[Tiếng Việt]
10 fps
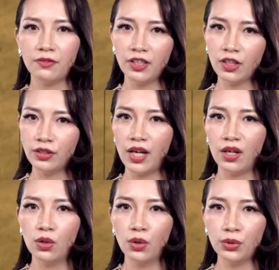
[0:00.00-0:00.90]
vẫn có
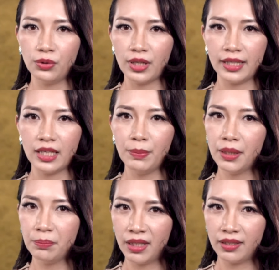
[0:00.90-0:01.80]
thể lối cụt này đã
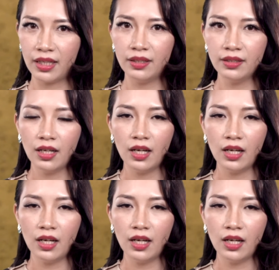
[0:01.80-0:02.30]
bị bịt kín,